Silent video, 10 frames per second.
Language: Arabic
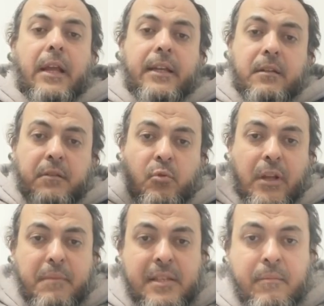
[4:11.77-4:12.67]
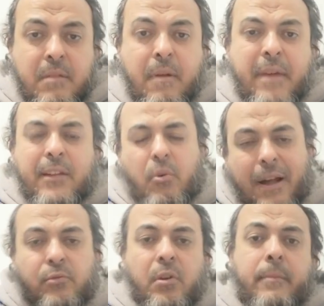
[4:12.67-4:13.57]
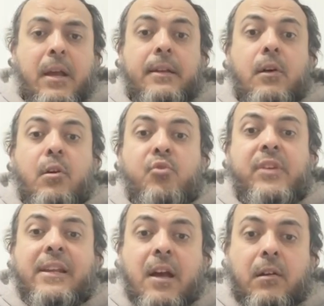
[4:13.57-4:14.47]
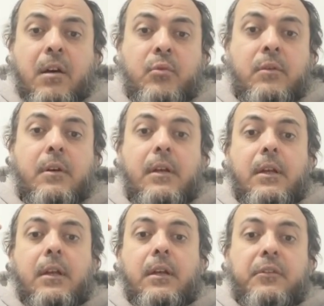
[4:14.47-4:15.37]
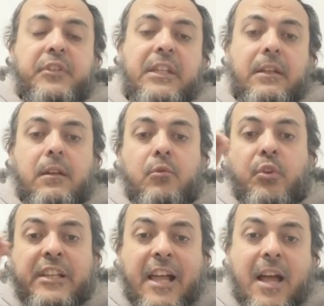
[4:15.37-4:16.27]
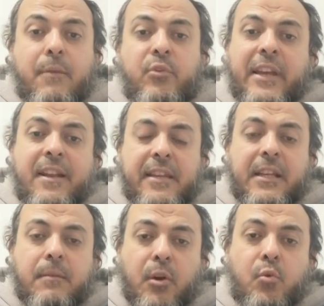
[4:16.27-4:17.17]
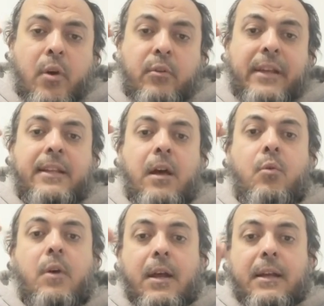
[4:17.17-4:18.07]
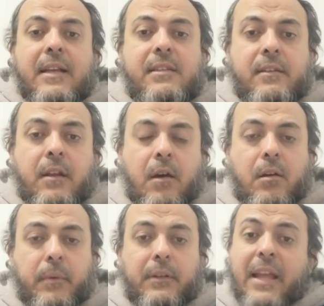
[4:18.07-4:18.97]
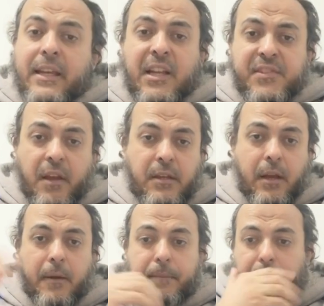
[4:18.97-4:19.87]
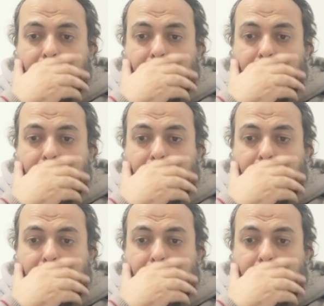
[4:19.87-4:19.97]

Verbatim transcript: لكن هناك مذهب الإمام مالك وبعض العلماء أنه يجوز الإحرام في كل العام وإن كان ذلك مكروها ولكنه ليس حراما لكن الصحيح